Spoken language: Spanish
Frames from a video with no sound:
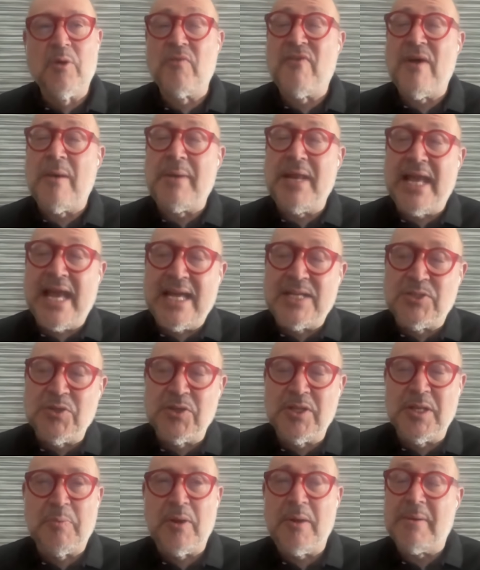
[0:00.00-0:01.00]
por
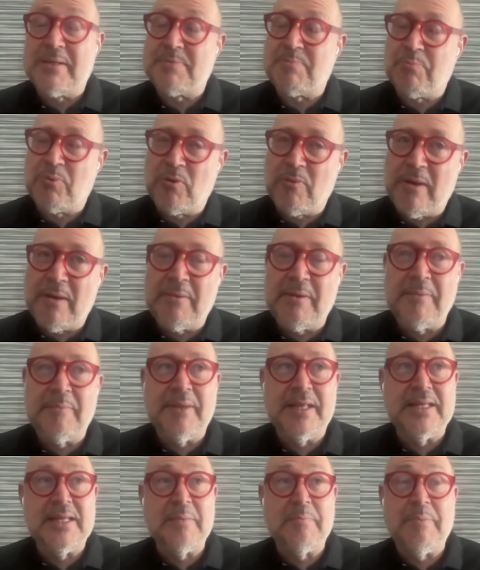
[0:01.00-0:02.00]
fabricación de pruebas
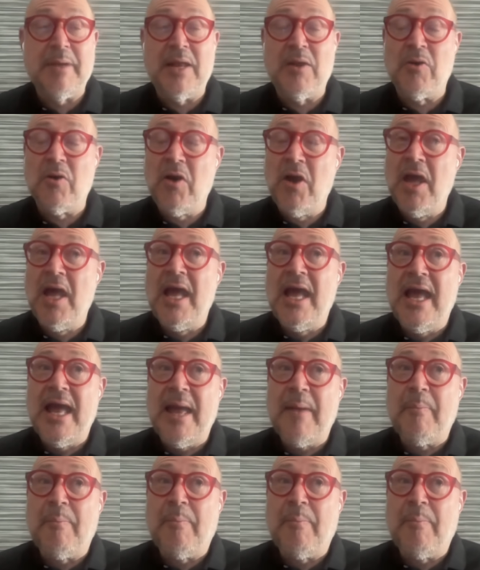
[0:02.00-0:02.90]
probablemente, pero